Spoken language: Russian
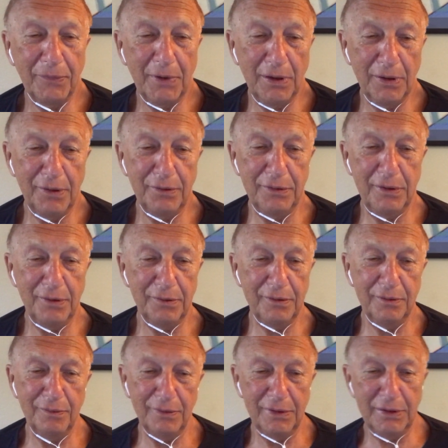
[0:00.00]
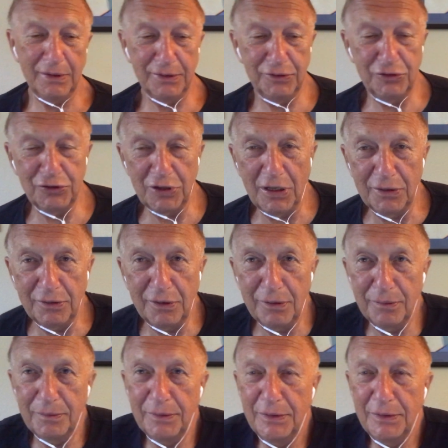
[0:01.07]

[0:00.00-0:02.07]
как здесь говорят, джанк.